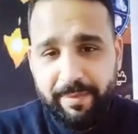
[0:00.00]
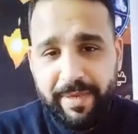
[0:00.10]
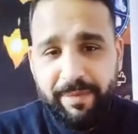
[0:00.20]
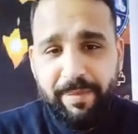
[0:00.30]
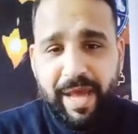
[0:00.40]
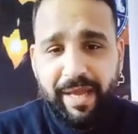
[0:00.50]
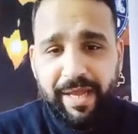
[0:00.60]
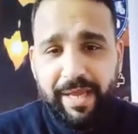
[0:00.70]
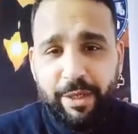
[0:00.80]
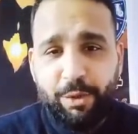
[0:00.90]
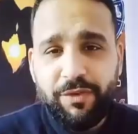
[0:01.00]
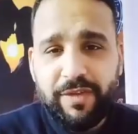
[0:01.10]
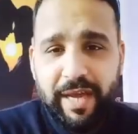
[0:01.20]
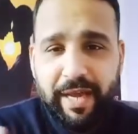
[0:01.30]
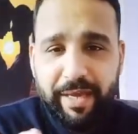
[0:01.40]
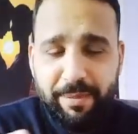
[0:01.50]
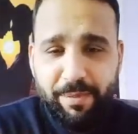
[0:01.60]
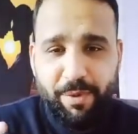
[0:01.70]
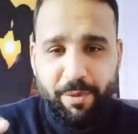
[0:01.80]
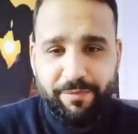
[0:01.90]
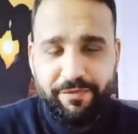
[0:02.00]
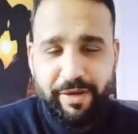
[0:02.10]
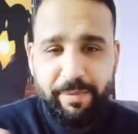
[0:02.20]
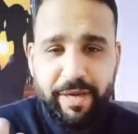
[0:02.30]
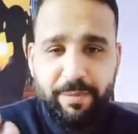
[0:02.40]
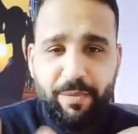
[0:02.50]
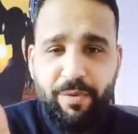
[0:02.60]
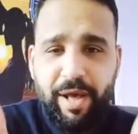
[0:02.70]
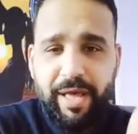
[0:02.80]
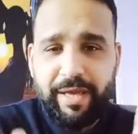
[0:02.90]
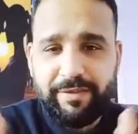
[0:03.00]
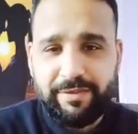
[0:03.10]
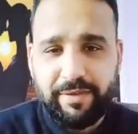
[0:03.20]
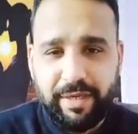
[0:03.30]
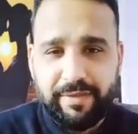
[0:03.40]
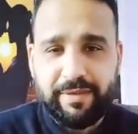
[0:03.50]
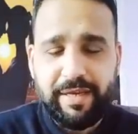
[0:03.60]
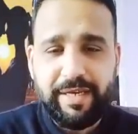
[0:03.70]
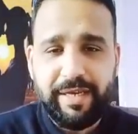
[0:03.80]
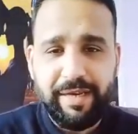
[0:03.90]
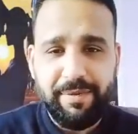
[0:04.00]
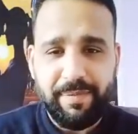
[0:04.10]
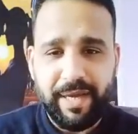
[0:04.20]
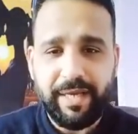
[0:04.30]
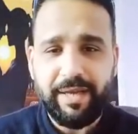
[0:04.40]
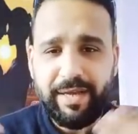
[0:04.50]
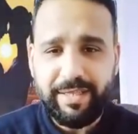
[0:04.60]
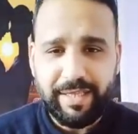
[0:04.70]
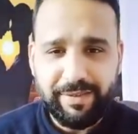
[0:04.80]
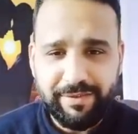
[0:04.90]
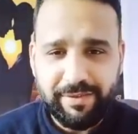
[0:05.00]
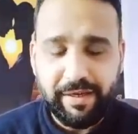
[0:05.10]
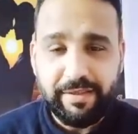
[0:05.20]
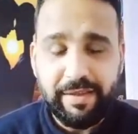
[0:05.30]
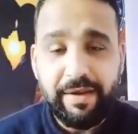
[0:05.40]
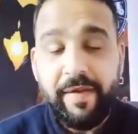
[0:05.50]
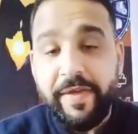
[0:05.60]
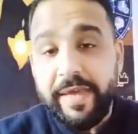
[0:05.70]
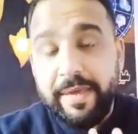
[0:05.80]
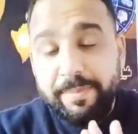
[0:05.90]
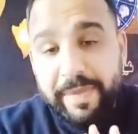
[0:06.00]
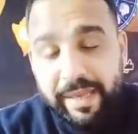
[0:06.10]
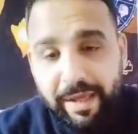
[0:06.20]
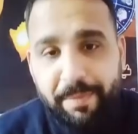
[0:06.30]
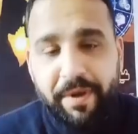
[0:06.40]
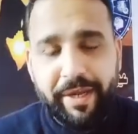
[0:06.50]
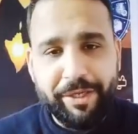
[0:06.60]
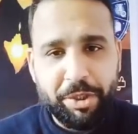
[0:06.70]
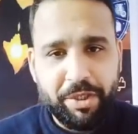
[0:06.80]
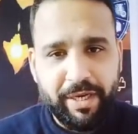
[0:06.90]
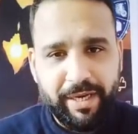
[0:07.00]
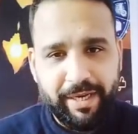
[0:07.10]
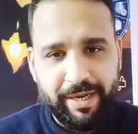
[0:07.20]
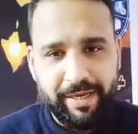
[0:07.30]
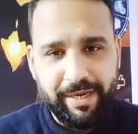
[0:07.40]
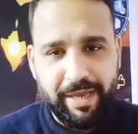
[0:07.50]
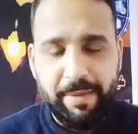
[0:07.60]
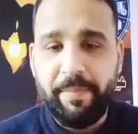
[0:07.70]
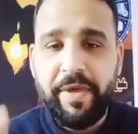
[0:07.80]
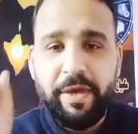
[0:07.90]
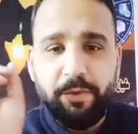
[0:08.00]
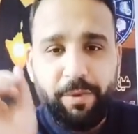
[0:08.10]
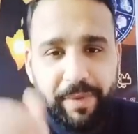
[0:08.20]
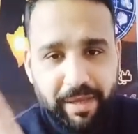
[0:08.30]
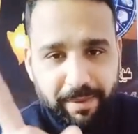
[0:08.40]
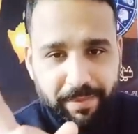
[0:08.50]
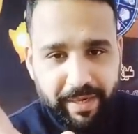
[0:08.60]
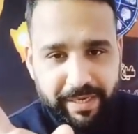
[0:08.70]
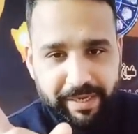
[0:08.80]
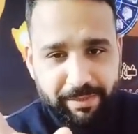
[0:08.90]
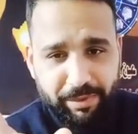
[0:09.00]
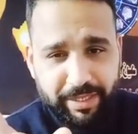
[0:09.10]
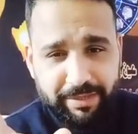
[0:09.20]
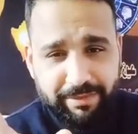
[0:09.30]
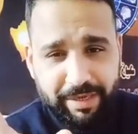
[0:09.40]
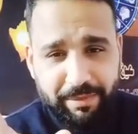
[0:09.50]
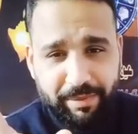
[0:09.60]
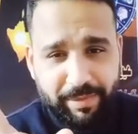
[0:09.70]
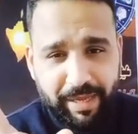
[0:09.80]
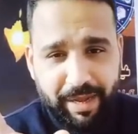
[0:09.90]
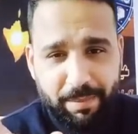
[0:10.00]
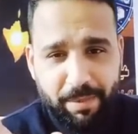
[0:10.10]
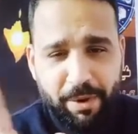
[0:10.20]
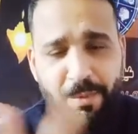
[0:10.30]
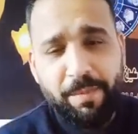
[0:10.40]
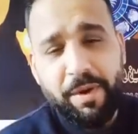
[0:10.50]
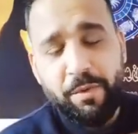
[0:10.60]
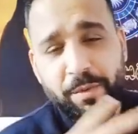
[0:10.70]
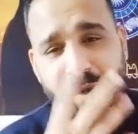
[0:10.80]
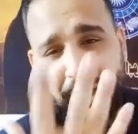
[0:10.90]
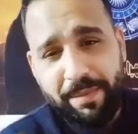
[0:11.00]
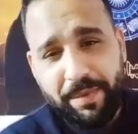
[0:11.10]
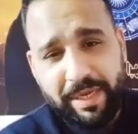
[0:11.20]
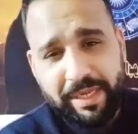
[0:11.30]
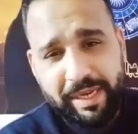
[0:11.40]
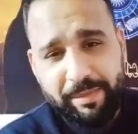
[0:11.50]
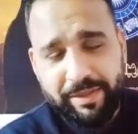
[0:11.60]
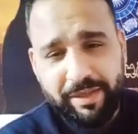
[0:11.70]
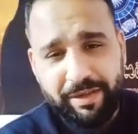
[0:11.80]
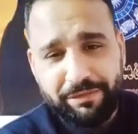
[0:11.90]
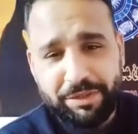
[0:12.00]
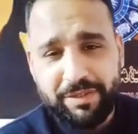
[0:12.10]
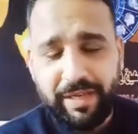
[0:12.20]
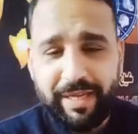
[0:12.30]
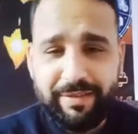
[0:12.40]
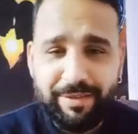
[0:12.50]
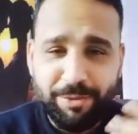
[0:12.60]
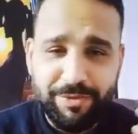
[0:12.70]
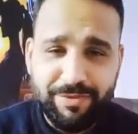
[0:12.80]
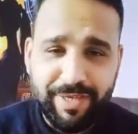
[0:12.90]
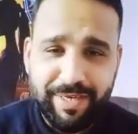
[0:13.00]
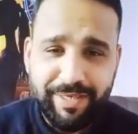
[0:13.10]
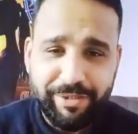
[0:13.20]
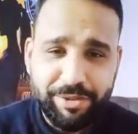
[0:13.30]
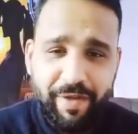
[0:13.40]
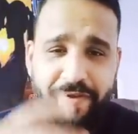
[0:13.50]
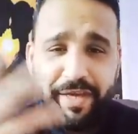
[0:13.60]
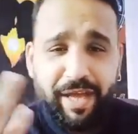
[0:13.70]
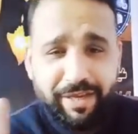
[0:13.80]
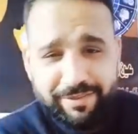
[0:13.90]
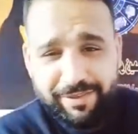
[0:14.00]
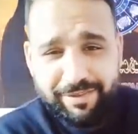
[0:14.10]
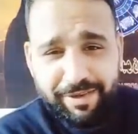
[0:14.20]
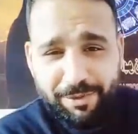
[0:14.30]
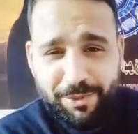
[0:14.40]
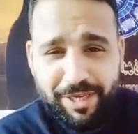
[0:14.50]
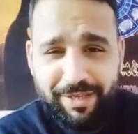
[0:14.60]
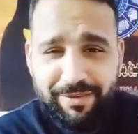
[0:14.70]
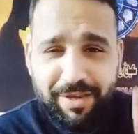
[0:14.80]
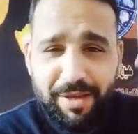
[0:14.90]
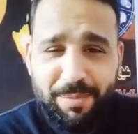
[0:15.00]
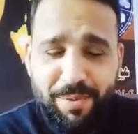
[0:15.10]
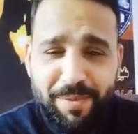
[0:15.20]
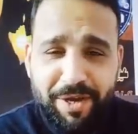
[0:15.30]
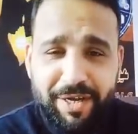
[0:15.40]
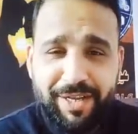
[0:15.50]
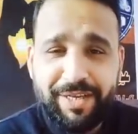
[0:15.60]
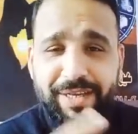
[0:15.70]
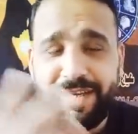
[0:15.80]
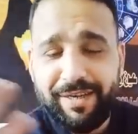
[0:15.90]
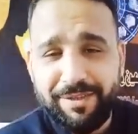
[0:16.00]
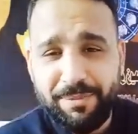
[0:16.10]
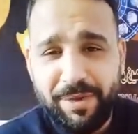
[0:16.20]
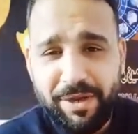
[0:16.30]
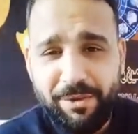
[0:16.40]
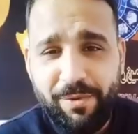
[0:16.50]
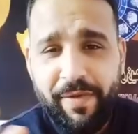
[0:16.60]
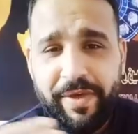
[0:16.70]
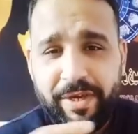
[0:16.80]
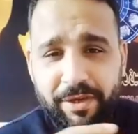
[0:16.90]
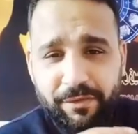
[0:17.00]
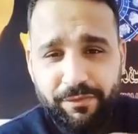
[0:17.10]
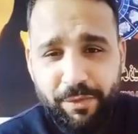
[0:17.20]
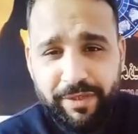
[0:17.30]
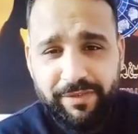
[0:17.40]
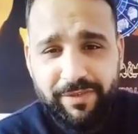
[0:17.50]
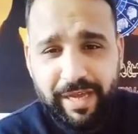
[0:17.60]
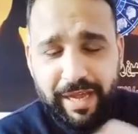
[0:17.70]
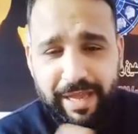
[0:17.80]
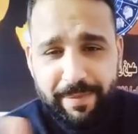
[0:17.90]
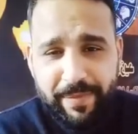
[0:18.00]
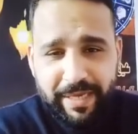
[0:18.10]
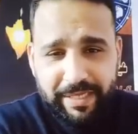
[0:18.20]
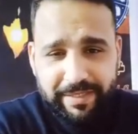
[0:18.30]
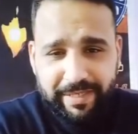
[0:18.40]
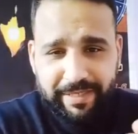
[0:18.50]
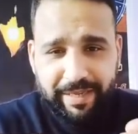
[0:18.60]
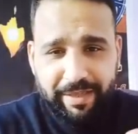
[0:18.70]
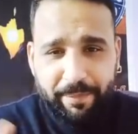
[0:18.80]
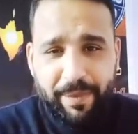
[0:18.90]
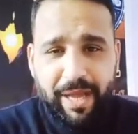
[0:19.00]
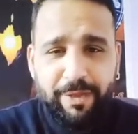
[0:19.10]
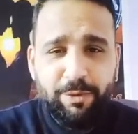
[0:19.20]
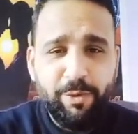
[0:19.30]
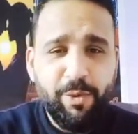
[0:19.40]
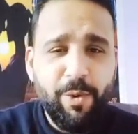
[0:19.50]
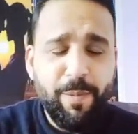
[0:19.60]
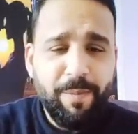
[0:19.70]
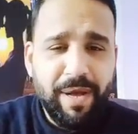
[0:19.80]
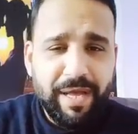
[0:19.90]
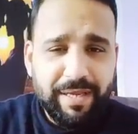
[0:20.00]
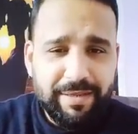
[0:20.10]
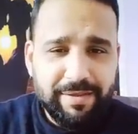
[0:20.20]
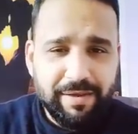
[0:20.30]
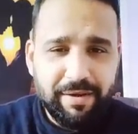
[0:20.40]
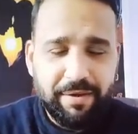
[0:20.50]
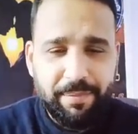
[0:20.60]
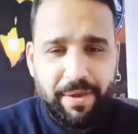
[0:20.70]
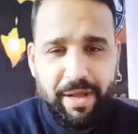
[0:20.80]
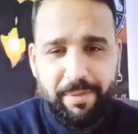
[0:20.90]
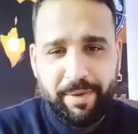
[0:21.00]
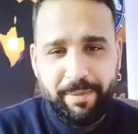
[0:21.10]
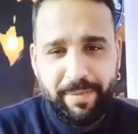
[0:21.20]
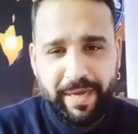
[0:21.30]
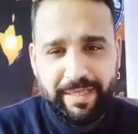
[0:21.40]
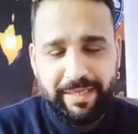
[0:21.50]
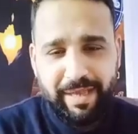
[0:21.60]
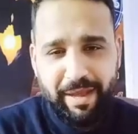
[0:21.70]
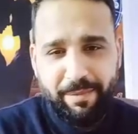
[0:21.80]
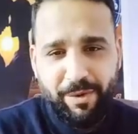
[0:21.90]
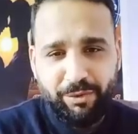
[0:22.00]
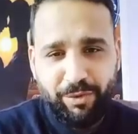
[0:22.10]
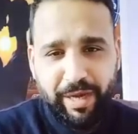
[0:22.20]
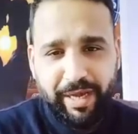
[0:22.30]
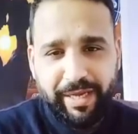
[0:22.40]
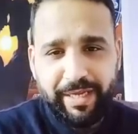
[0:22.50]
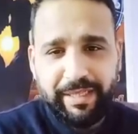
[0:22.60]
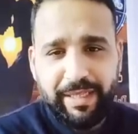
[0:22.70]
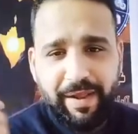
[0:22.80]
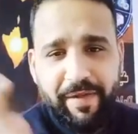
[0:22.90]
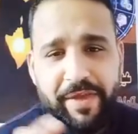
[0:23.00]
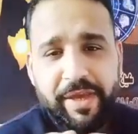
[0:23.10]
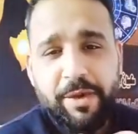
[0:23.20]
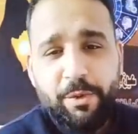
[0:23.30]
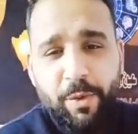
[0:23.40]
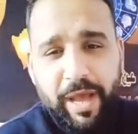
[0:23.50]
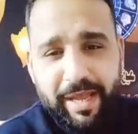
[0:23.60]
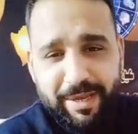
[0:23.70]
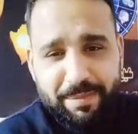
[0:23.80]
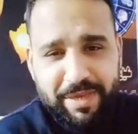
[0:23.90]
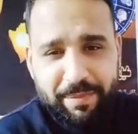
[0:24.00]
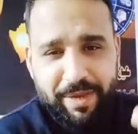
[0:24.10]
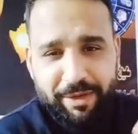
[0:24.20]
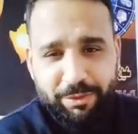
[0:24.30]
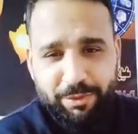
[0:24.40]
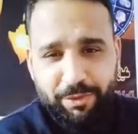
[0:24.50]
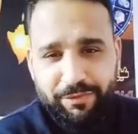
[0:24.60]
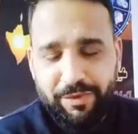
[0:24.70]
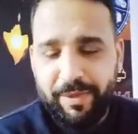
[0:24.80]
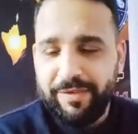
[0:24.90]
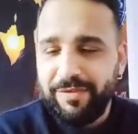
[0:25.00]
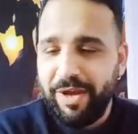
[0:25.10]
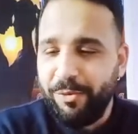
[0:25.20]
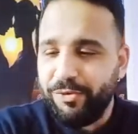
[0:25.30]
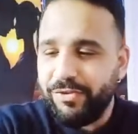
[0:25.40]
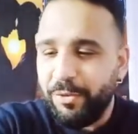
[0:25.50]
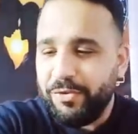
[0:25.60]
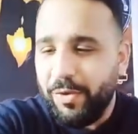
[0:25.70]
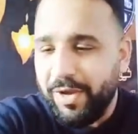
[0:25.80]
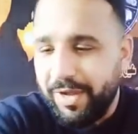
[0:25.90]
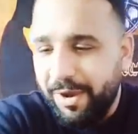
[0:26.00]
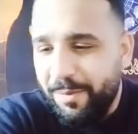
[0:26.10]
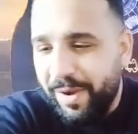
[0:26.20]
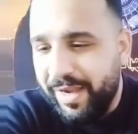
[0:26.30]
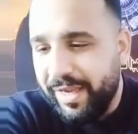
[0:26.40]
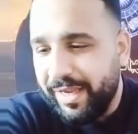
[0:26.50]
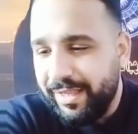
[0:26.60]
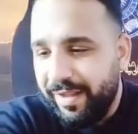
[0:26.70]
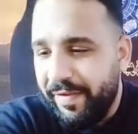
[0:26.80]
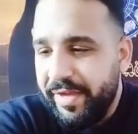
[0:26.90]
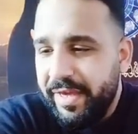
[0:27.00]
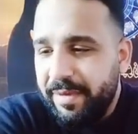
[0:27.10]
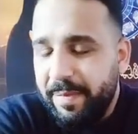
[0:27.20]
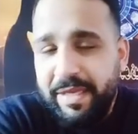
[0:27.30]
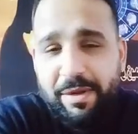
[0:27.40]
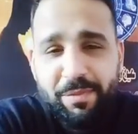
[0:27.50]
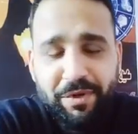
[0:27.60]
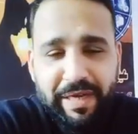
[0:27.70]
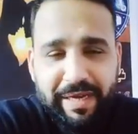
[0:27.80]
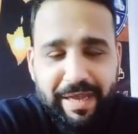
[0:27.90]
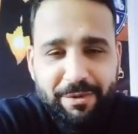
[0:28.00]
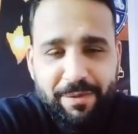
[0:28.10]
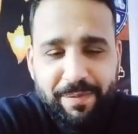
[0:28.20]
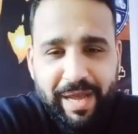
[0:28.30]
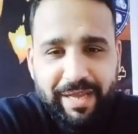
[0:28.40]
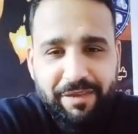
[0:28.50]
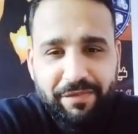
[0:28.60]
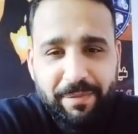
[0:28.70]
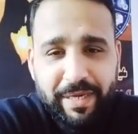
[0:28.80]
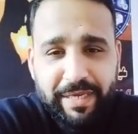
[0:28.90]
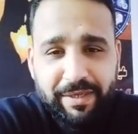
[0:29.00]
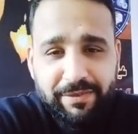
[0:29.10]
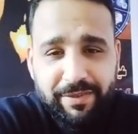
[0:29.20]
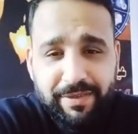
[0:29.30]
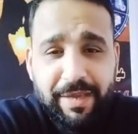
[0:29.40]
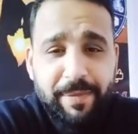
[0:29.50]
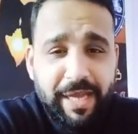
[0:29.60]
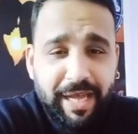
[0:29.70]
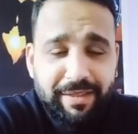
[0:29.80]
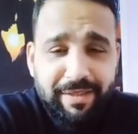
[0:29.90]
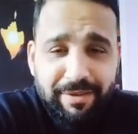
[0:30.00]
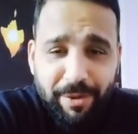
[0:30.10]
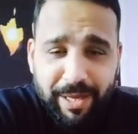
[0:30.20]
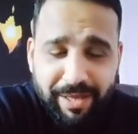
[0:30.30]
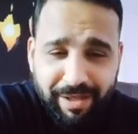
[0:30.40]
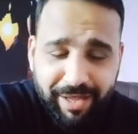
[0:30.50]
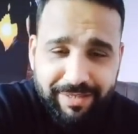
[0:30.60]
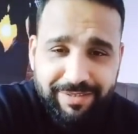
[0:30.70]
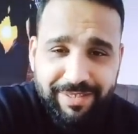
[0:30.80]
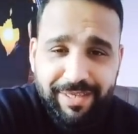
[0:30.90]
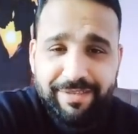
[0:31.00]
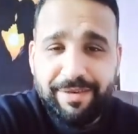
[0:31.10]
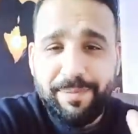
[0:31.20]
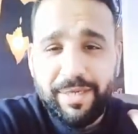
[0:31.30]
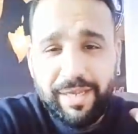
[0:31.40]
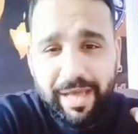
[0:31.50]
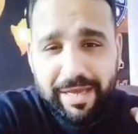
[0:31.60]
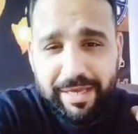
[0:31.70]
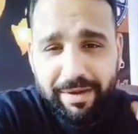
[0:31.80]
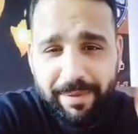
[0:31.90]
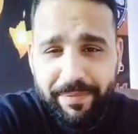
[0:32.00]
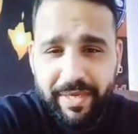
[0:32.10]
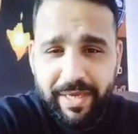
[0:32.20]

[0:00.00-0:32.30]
من معنى يزاحمهم في المجموعة السرطان المائي أيضا السرطان من الابراج الشياله للهم ومن الابراج اللي ممكن تعمل من الحبه قبه ومن الابراج اللي ما تعرفش تعدي وتطنش عكس الدلو كده ابو بر رايق اللي دماغه فوق السحاب اذا الاربعه دول هم اكتر اربع ابراج بعيدين عن موضوع حلقتنا وهنبدا بقى ندخل في منطقه وسطى وتوقعوا معايا كده مين البرج اللي هيكون معانا في المركز الثامن حد توقع حد كتب العقرب